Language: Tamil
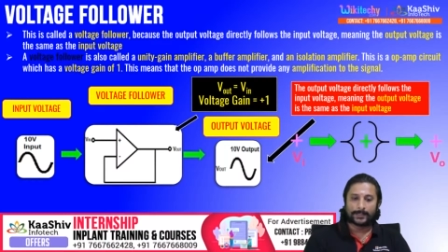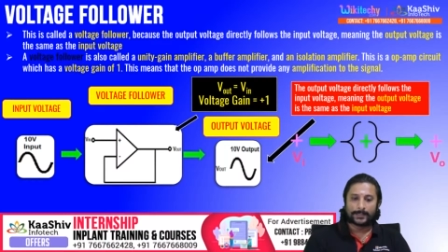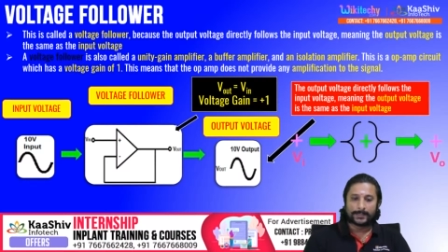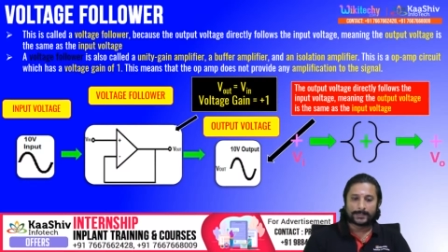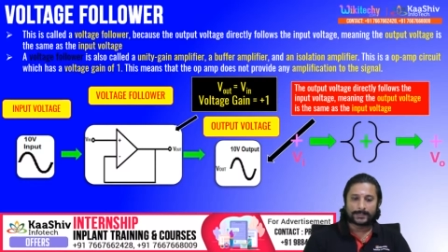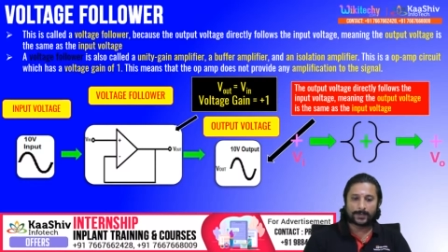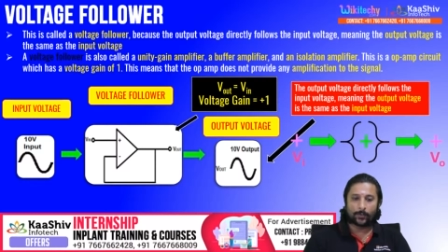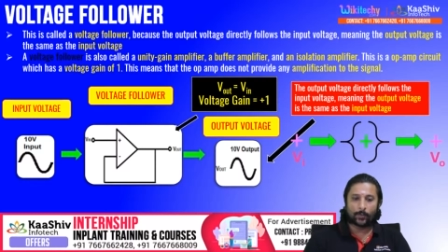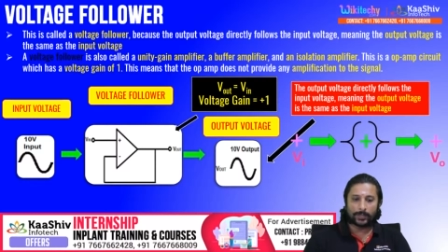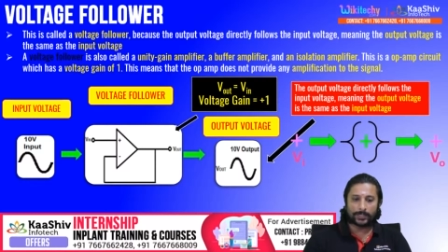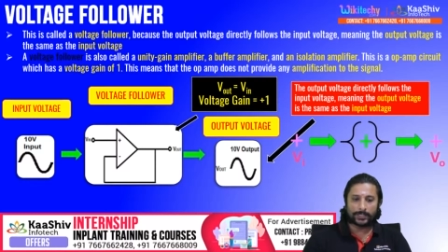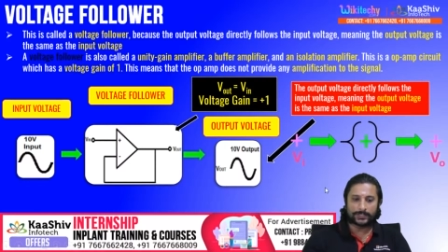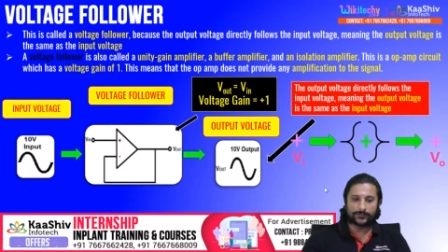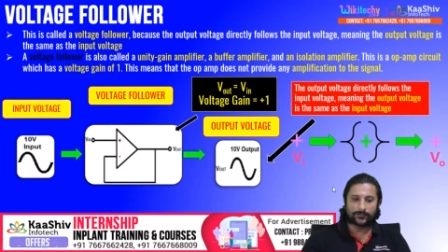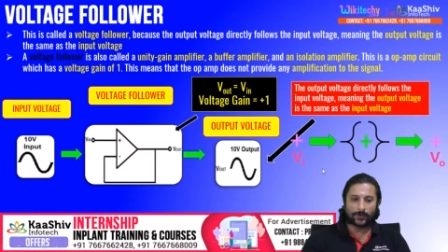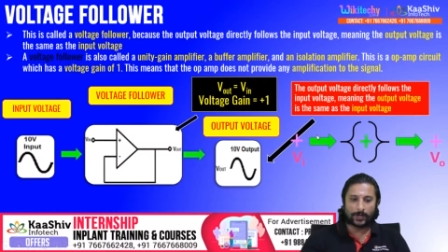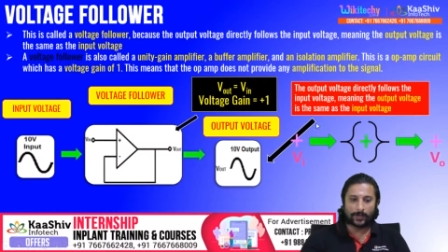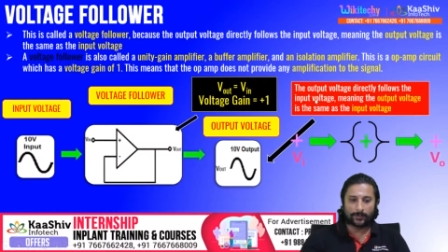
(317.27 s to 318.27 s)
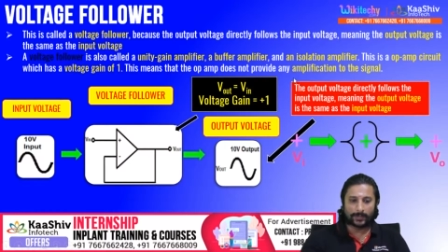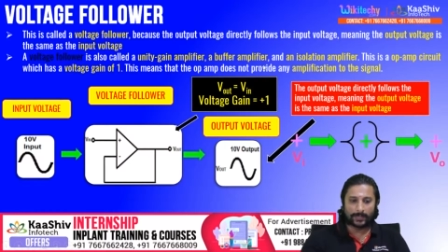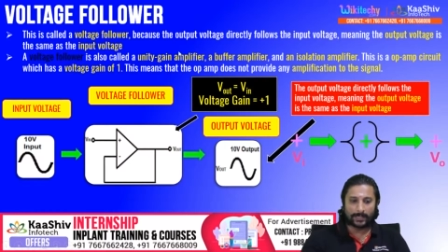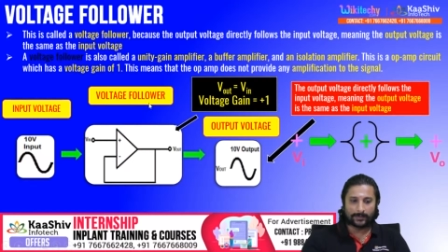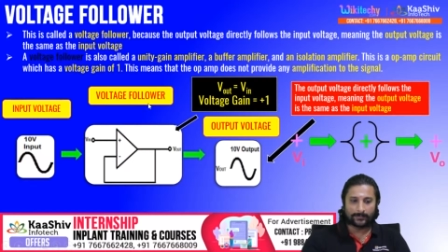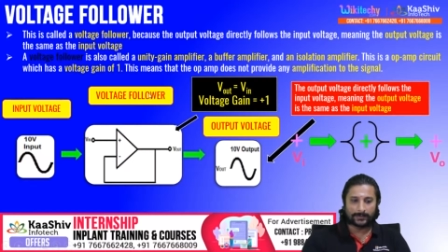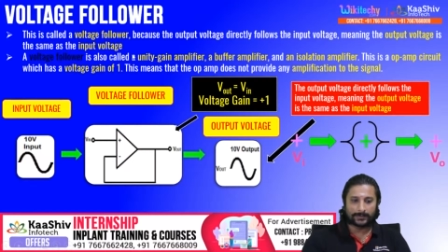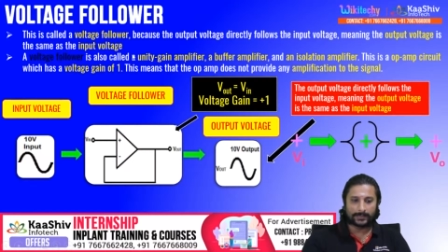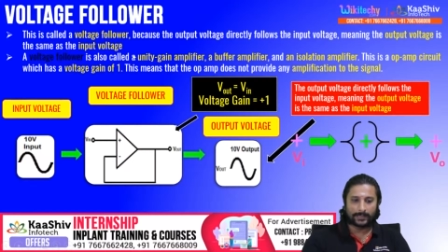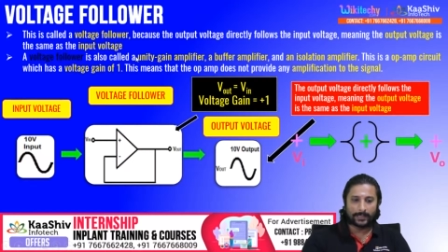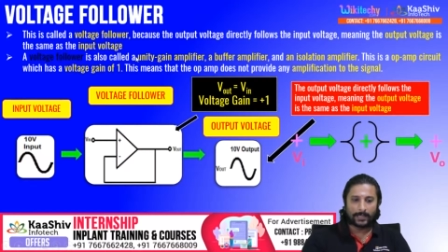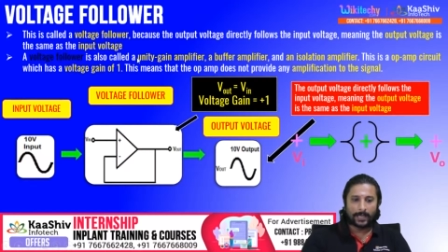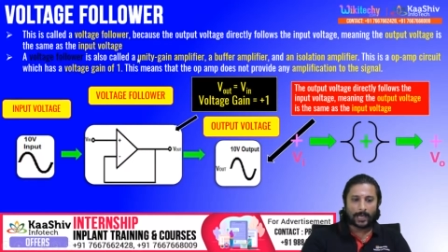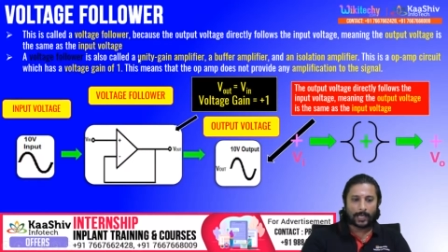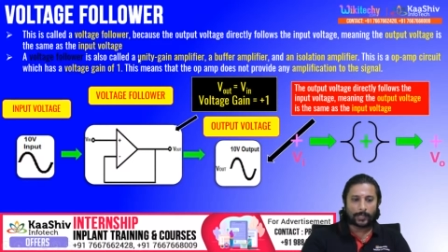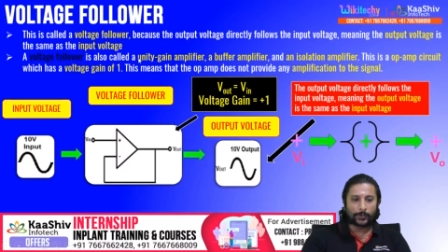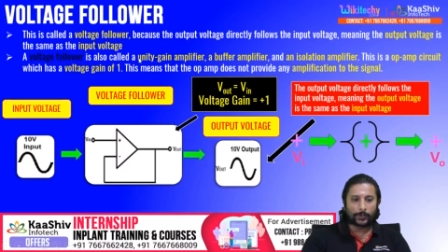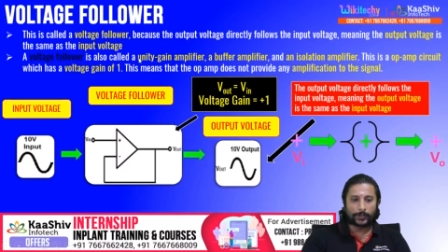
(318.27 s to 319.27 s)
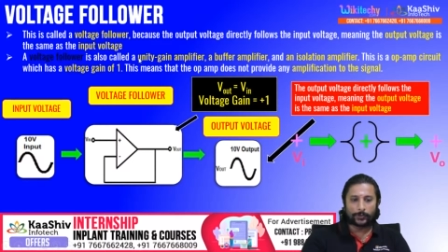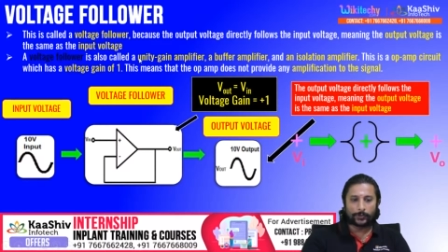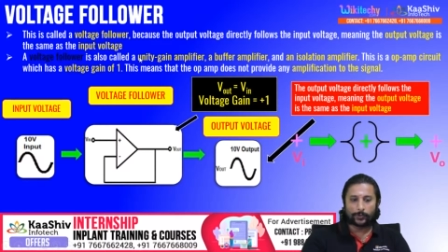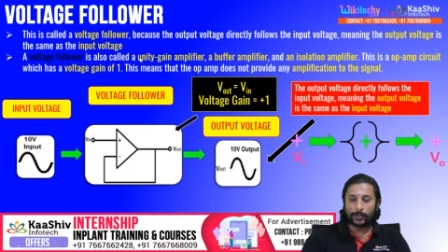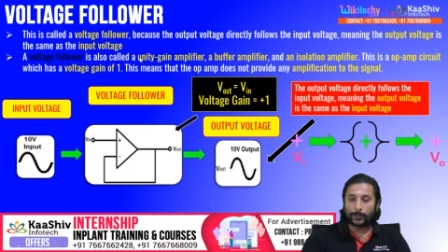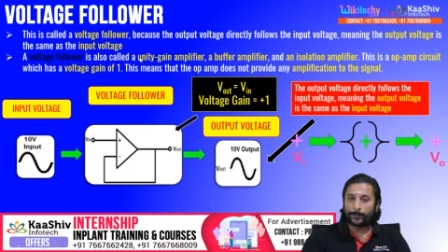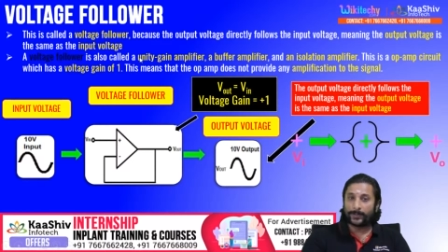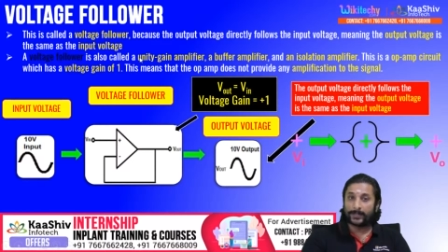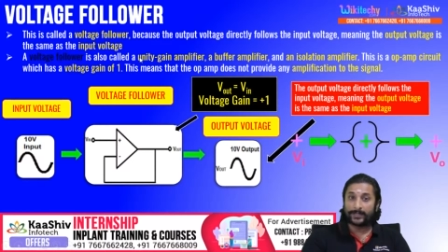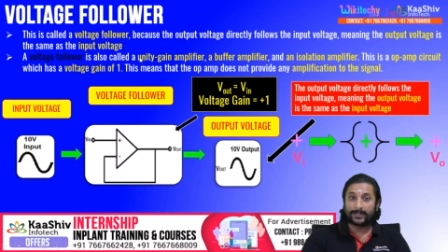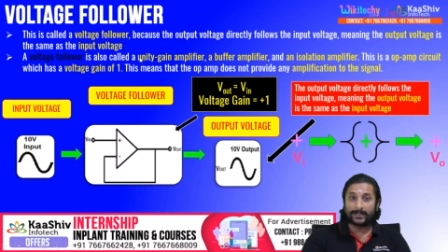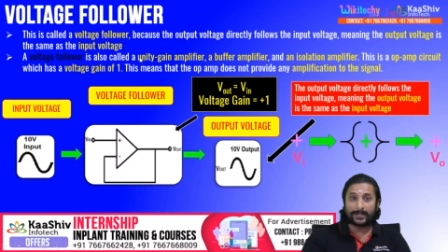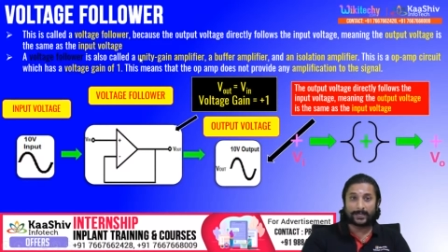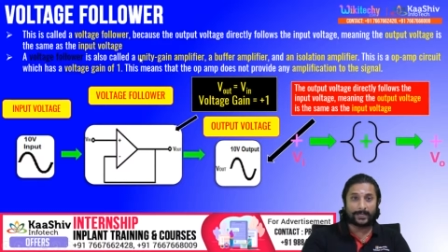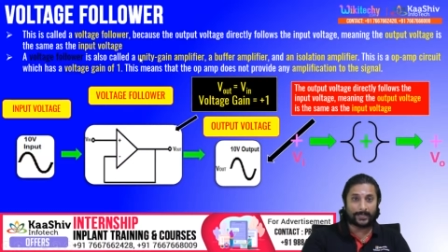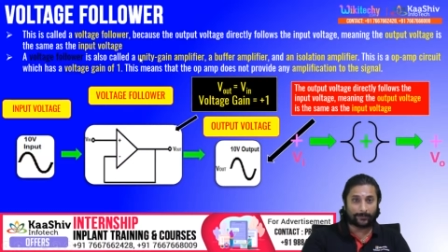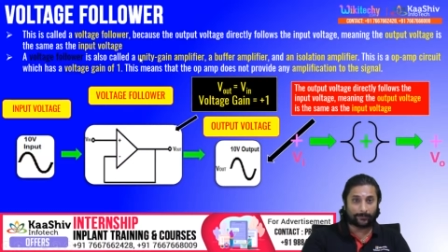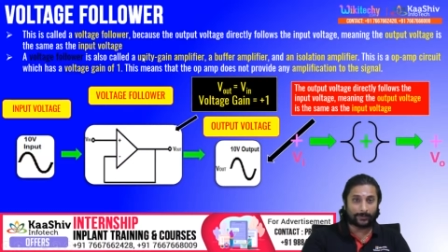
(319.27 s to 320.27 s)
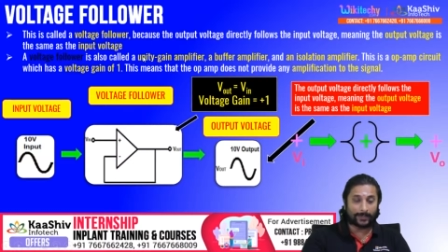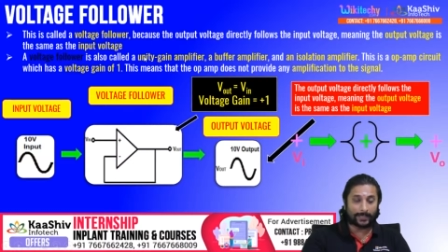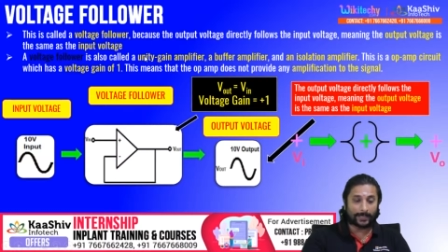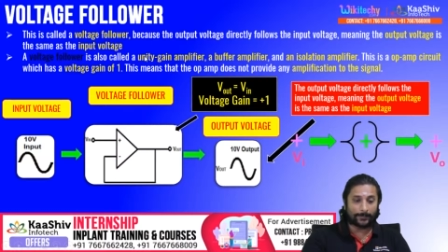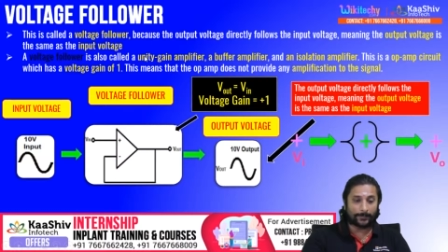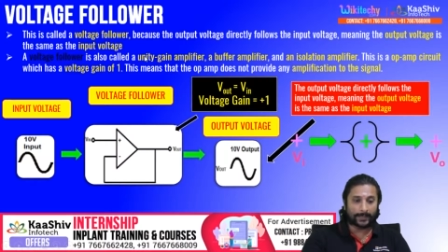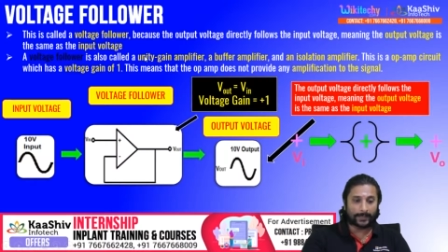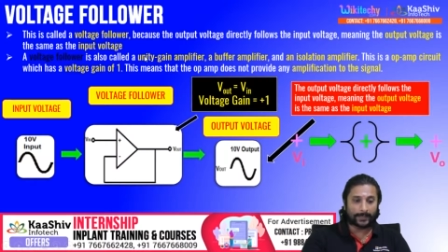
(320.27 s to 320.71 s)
சரி வோல்டேஜ் ஃபாலோவர்னால் வந்து அதோட இன்னொரு பேர் இதெல்லாம் இன்டர்வியூவில் கேட்பாங்க